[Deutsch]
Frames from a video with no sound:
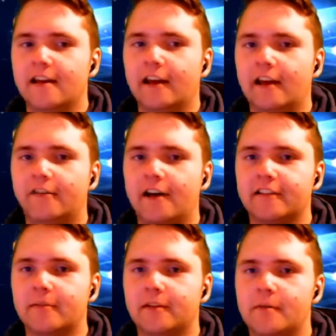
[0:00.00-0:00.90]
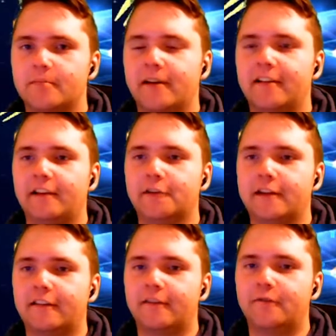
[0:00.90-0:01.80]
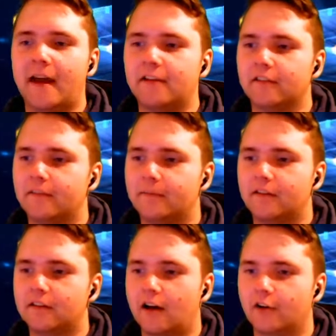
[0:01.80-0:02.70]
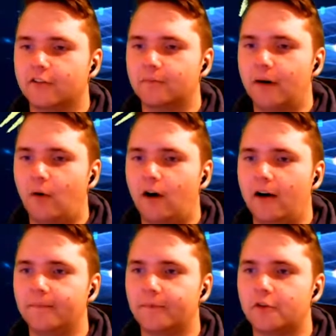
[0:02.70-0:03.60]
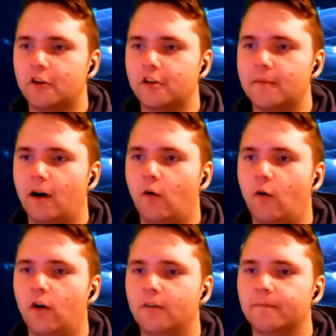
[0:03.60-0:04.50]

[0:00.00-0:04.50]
Rayquaza damit bei 672.000 Power und noch nicht mal hoch.